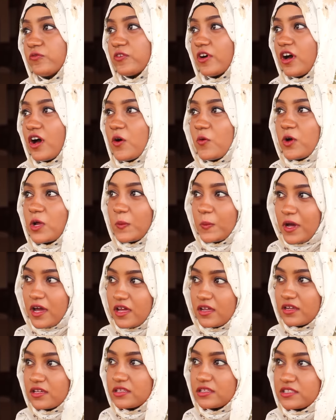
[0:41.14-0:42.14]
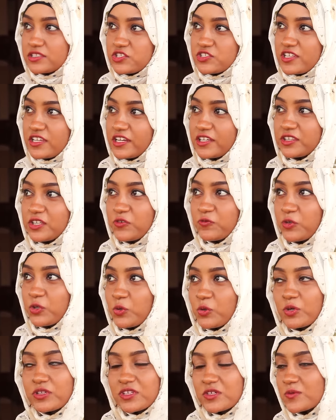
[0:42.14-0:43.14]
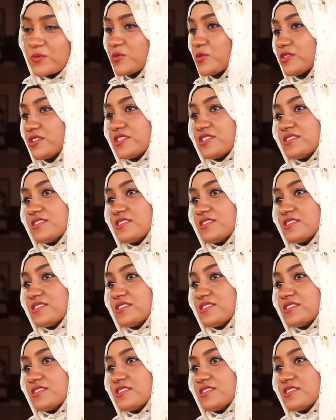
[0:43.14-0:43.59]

فأول معرض اشتركت فيه وكنت مبسوطة